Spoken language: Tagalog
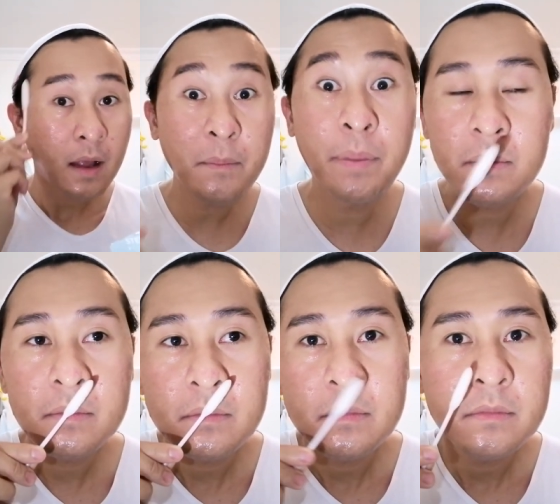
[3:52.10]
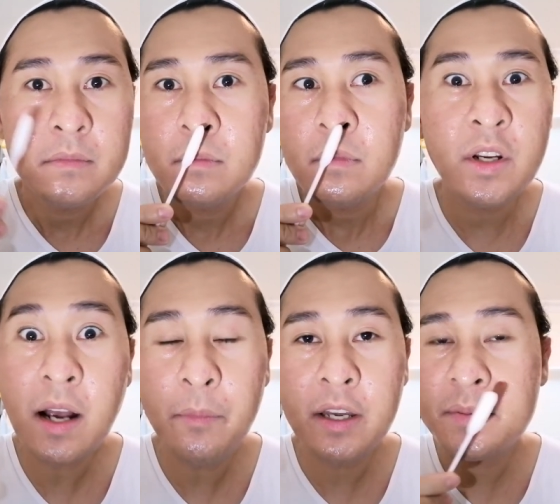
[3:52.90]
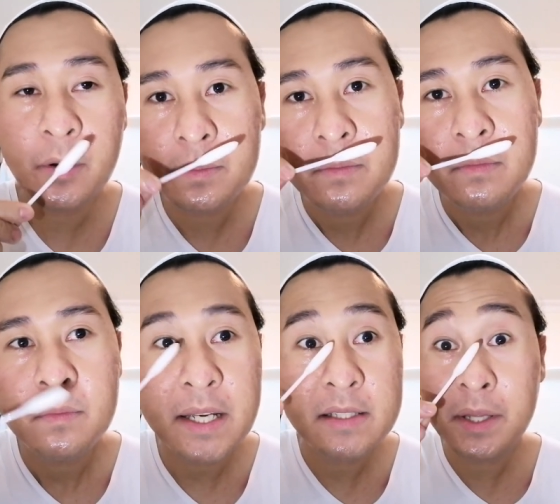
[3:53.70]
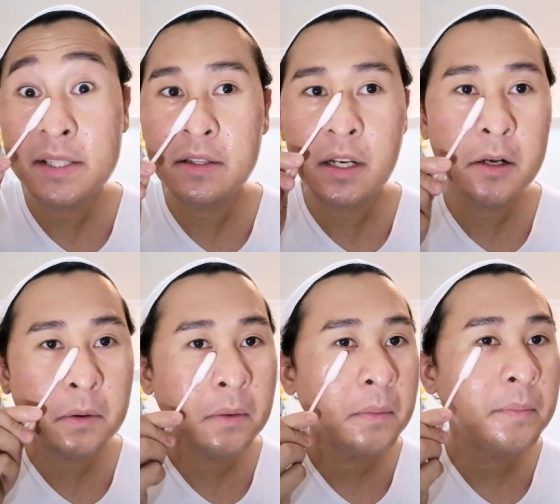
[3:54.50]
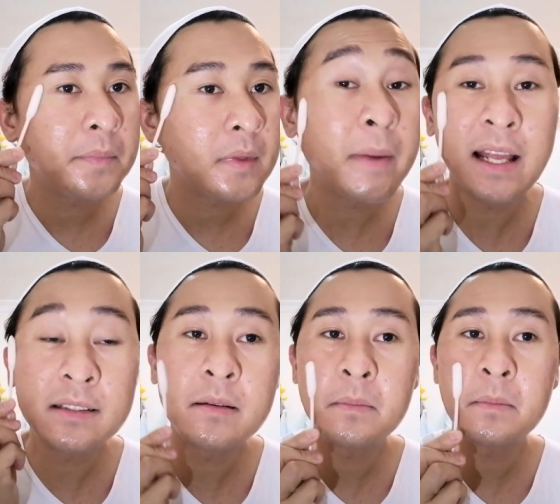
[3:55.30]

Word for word: Ang bak... Wala siyang amoy guys, pero may something sense na, no? Na mild.